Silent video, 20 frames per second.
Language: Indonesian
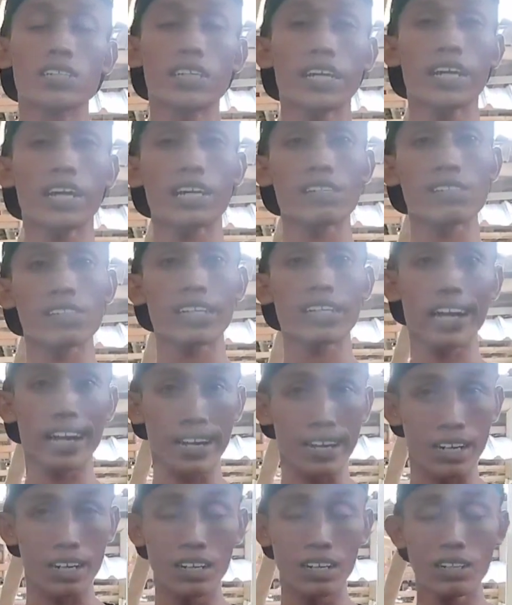saya
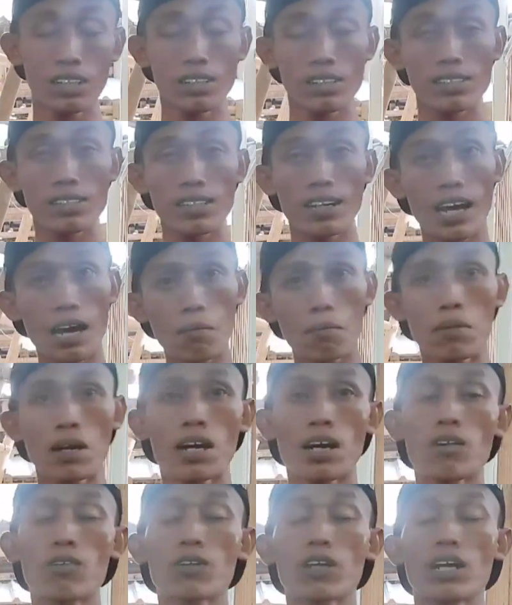kasihkan
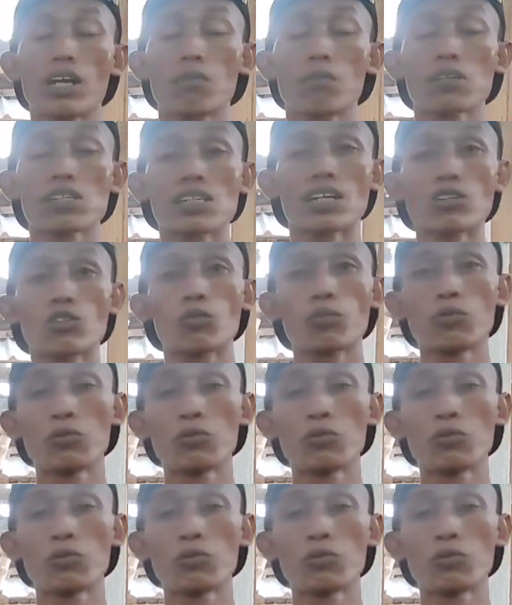selama kurang lebih satu